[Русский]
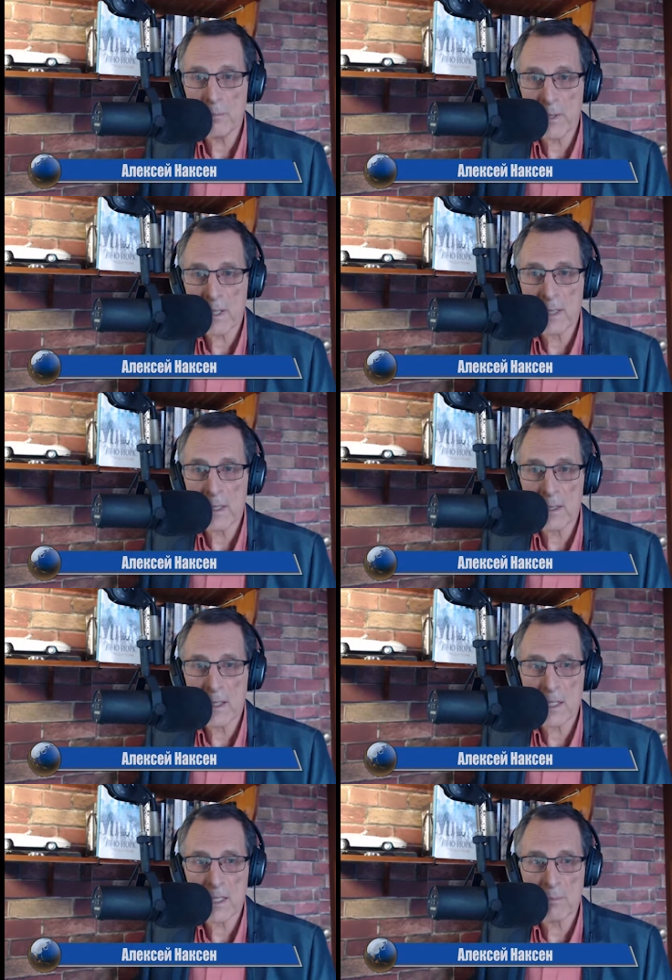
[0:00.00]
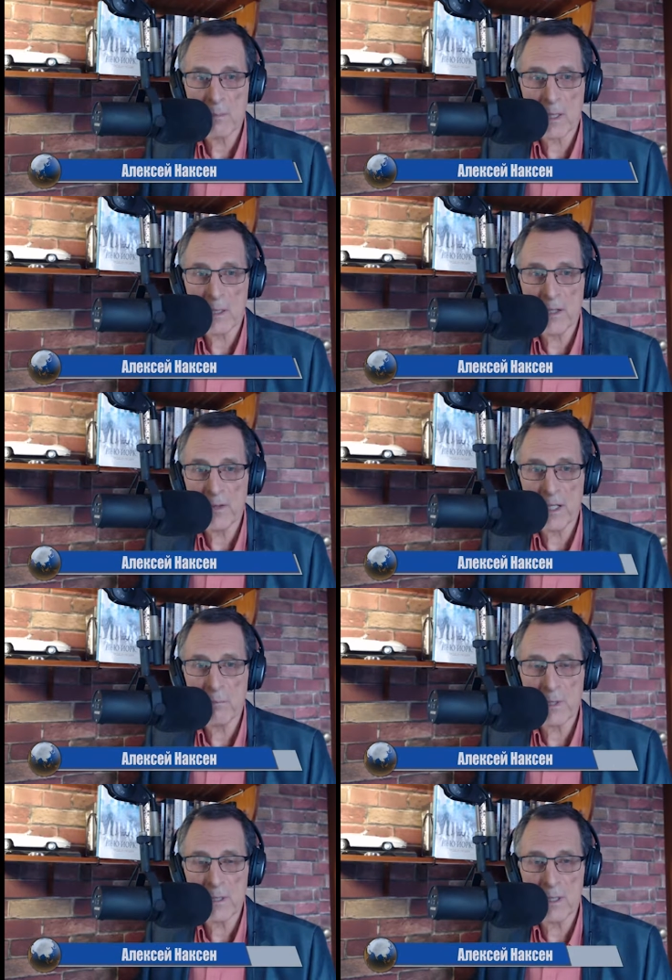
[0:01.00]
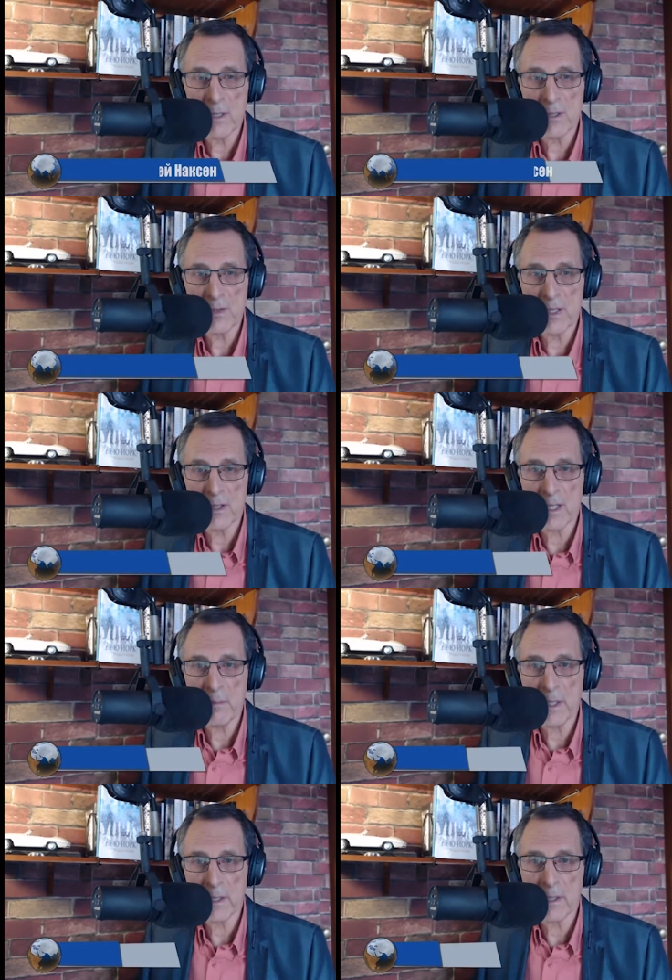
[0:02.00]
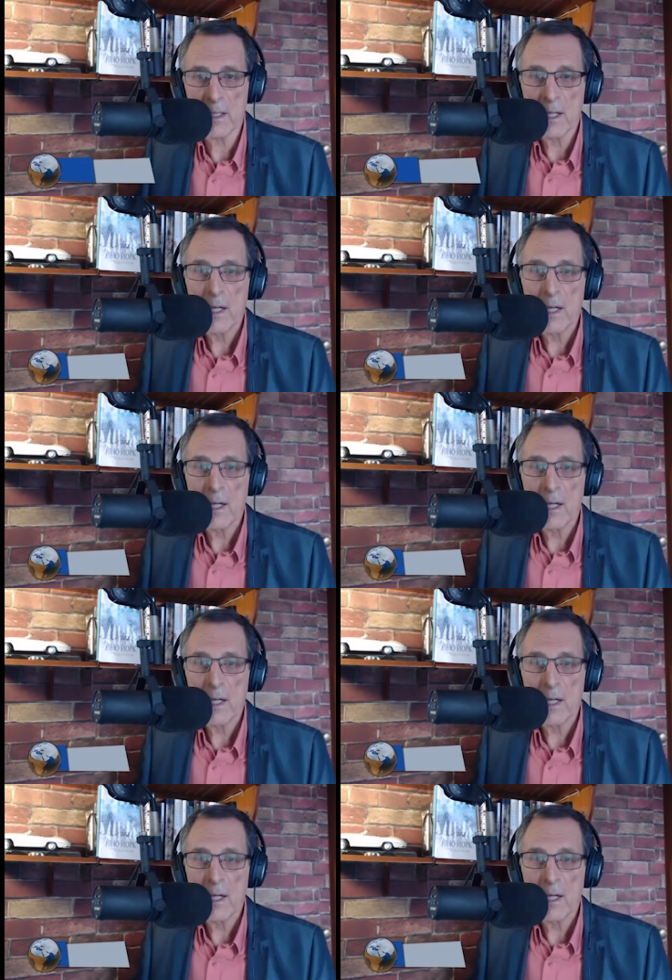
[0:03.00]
пираты однажды помогли евреям поселиться в Северной Америке.